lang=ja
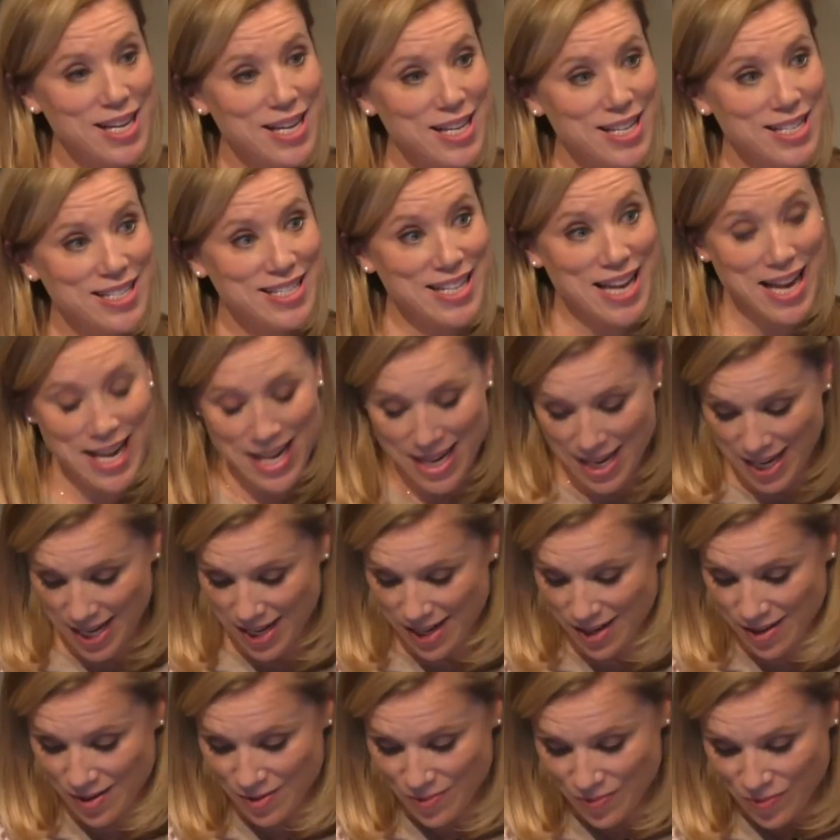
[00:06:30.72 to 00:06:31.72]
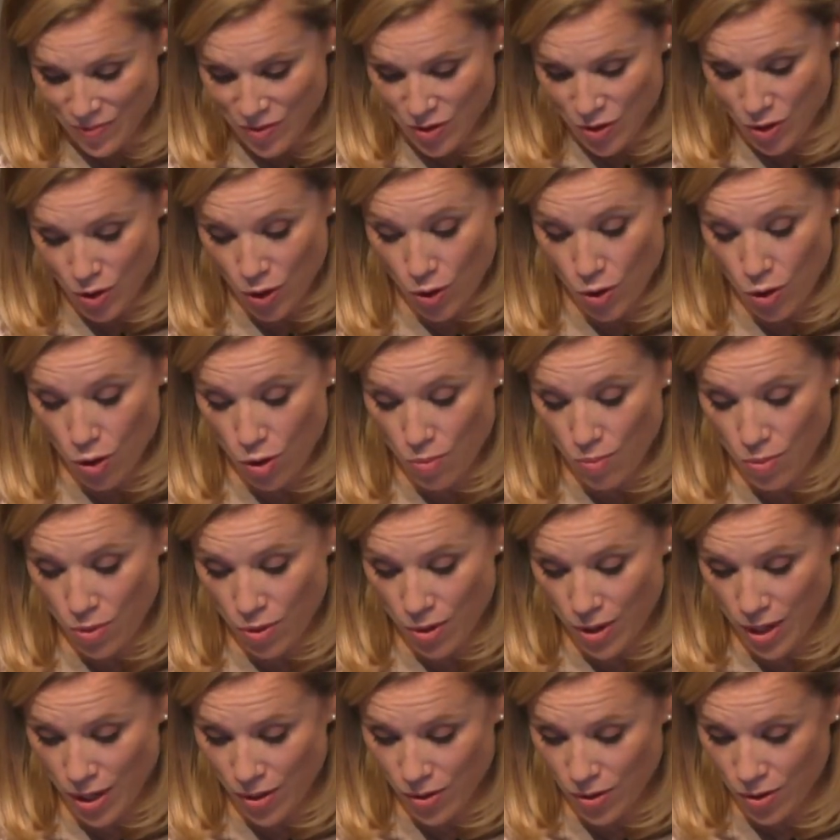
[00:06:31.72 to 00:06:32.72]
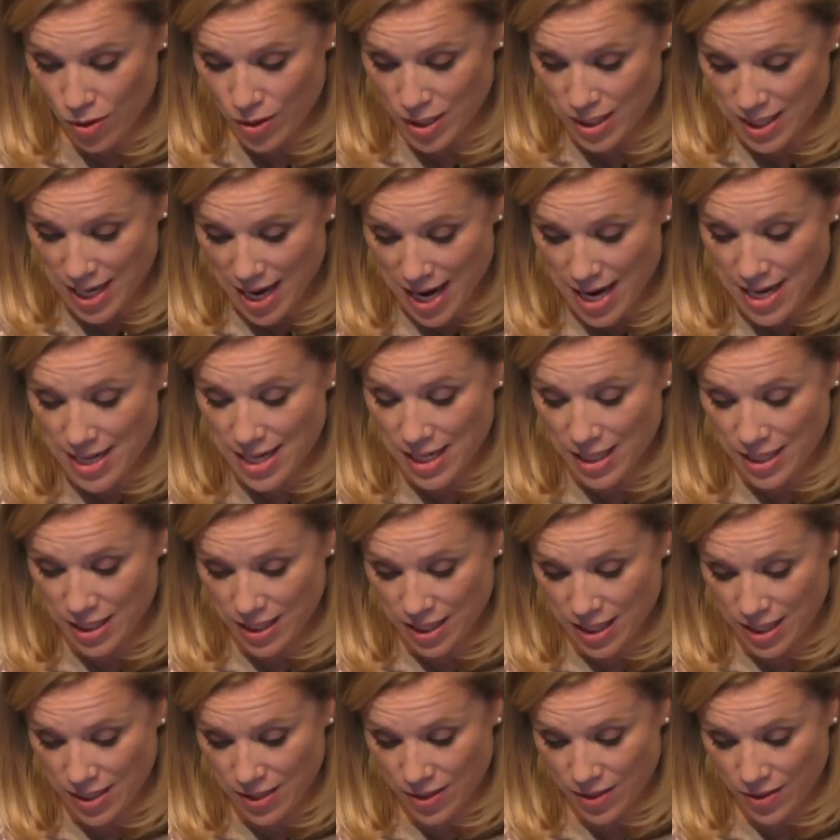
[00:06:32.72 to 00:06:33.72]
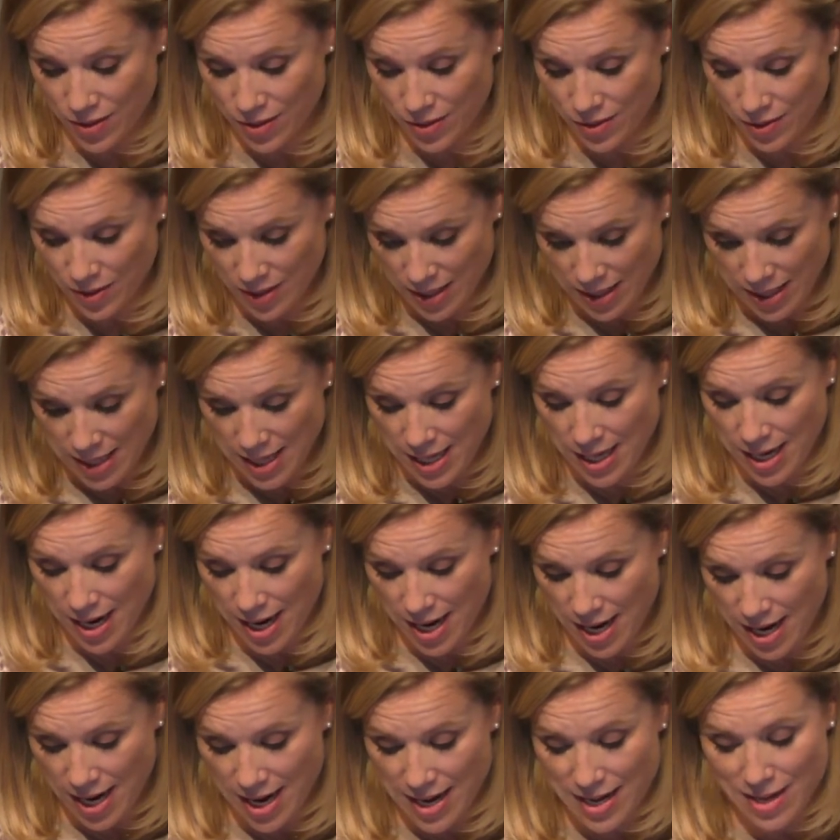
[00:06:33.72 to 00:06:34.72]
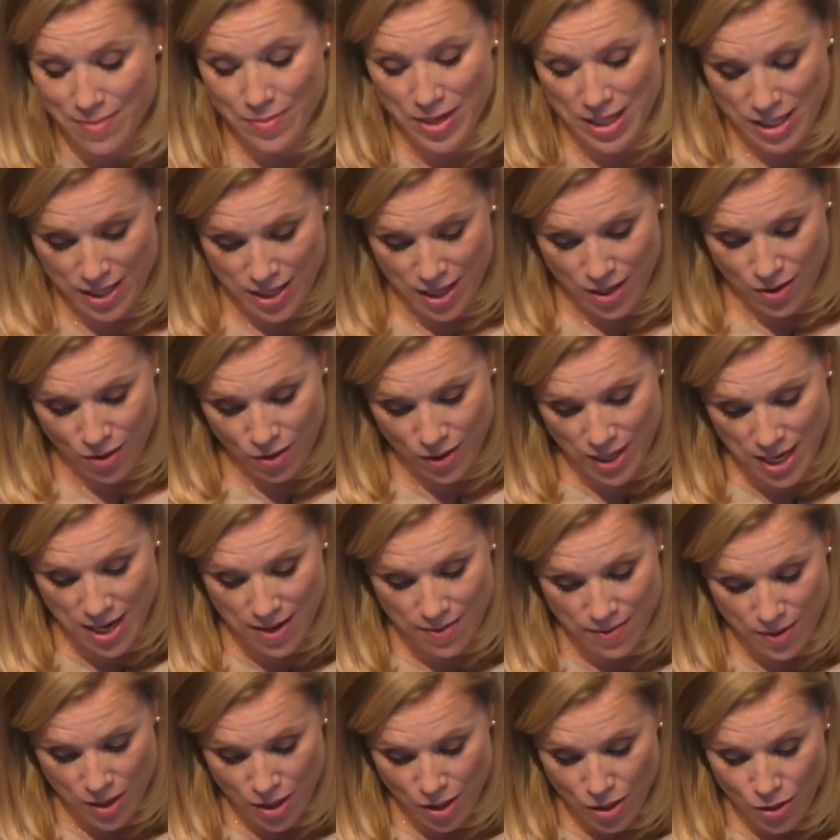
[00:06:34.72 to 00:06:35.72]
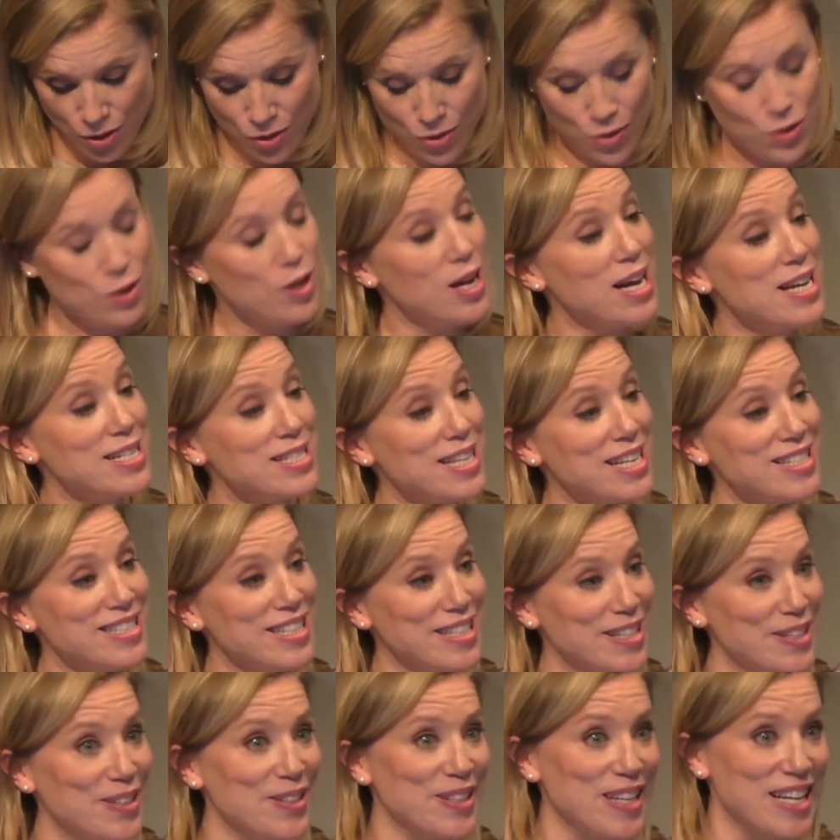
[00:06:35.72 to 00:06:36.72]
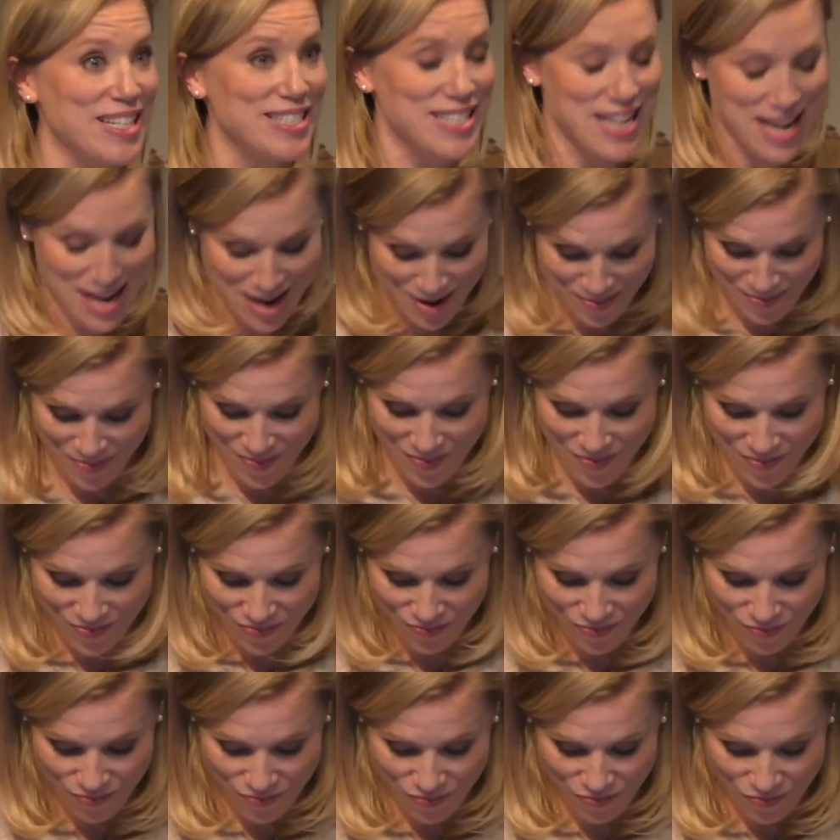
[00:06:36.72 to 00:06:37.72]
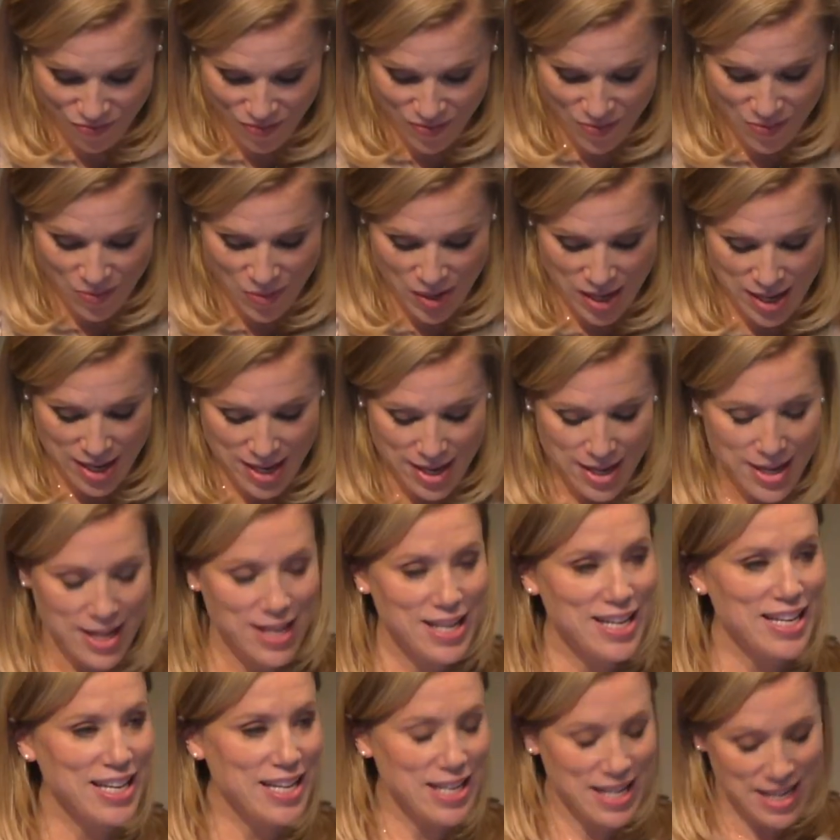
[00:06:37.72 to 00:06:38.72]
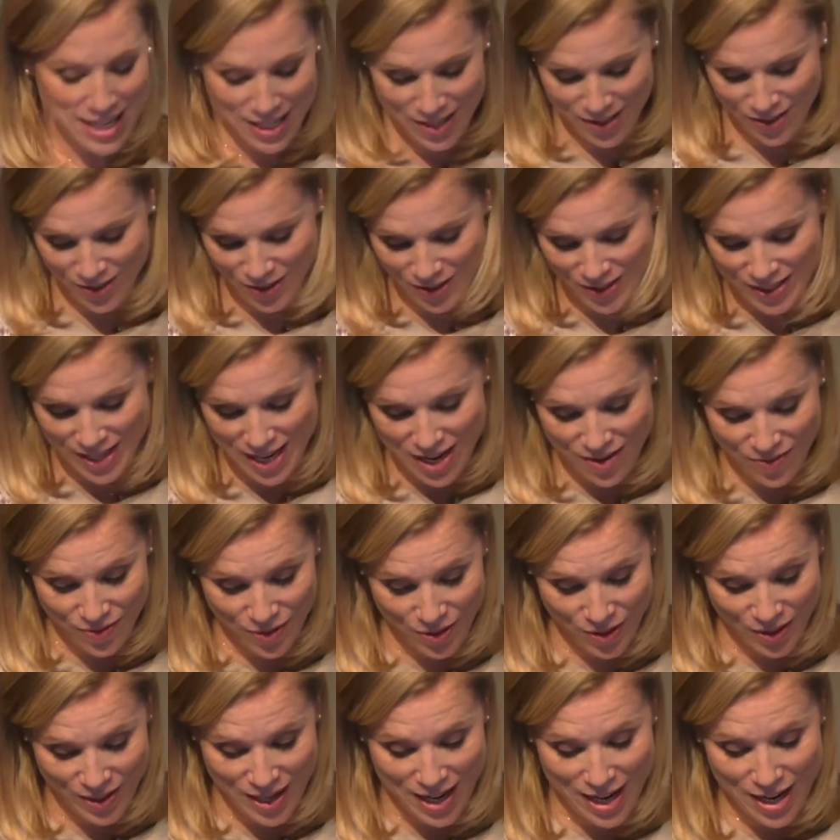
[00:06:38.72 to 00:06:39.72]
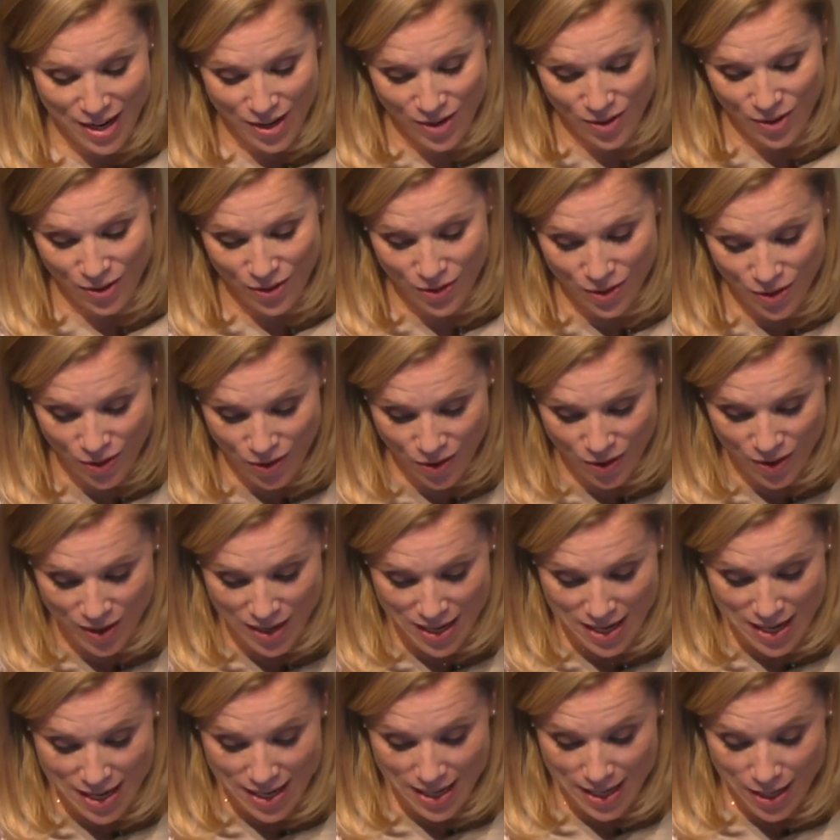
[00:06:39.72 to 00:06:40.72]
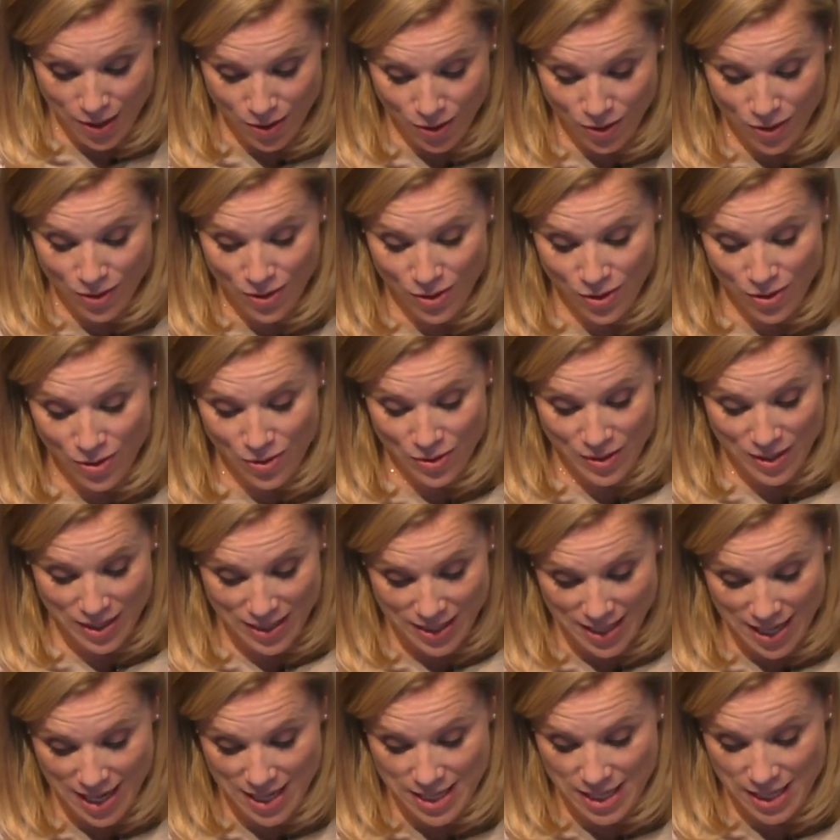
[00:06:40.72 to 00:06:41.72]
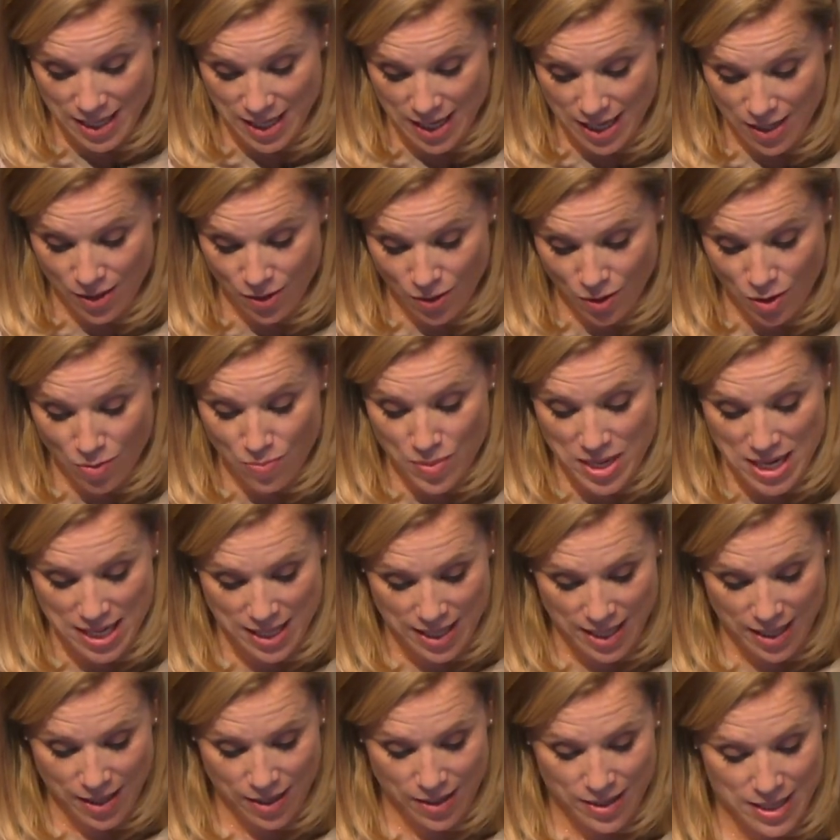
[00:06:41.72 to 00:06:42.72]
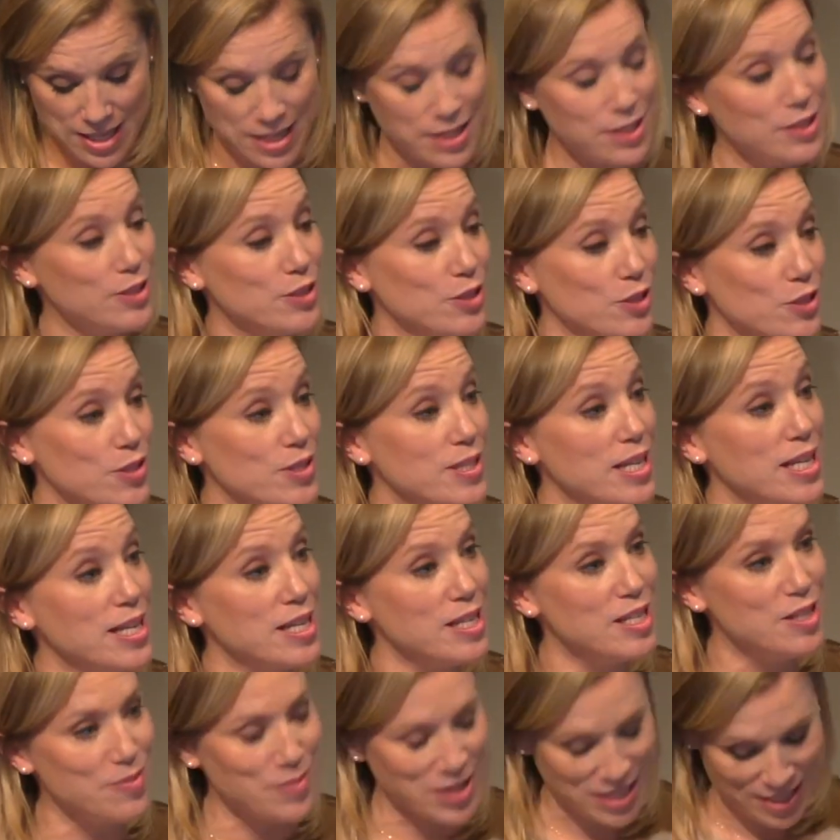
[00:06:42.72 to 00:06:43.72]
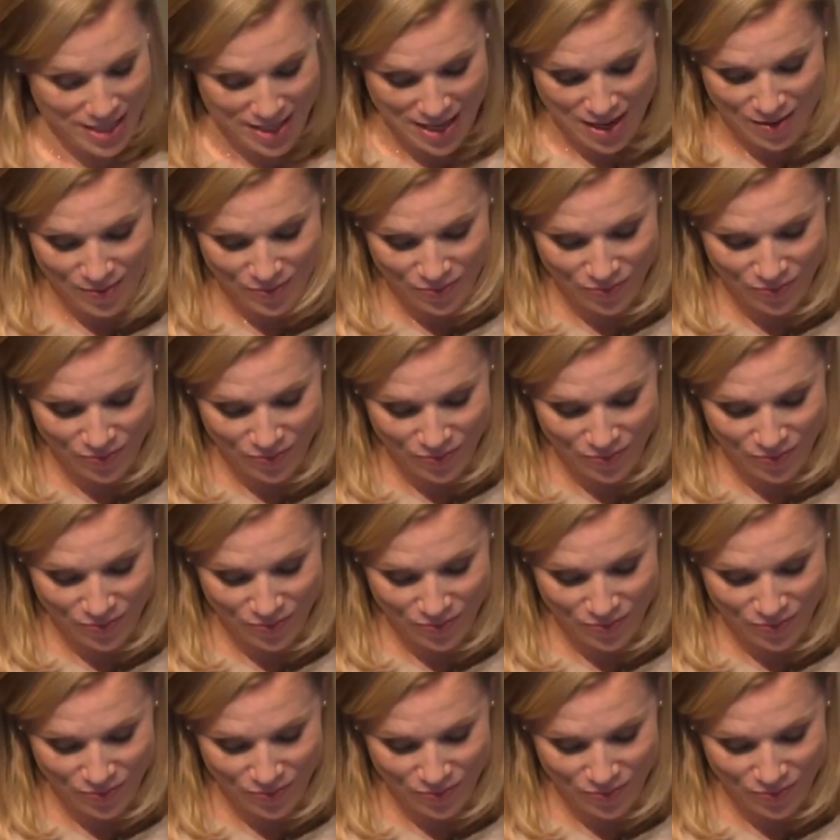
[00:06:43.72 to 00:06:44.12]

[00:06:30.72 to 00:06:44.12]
最近、その思いを再認識する機会がありましたので、紹介させてください。イギリスの政府の代表と日本の政治家とのミーティングに出席しました。